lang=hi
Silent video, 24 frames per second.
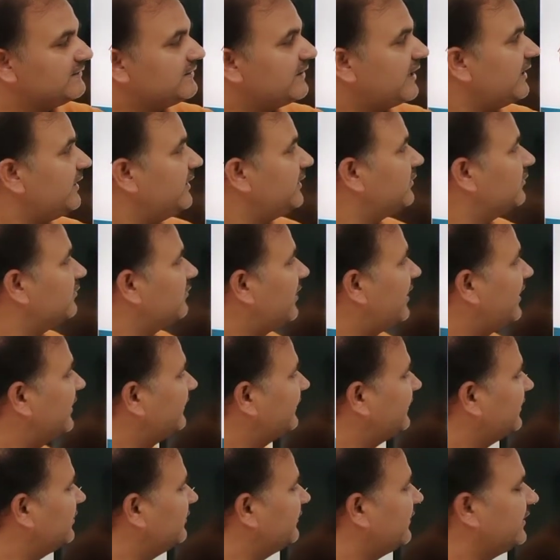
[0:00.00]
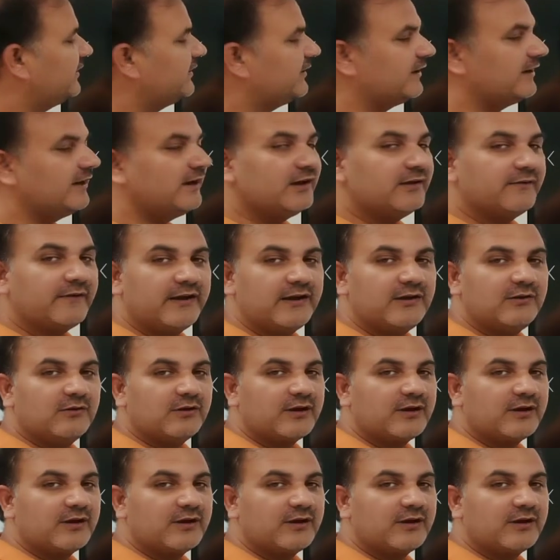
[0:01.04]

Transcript: 40 को 8 से डिवाइड करें डिवाइड हो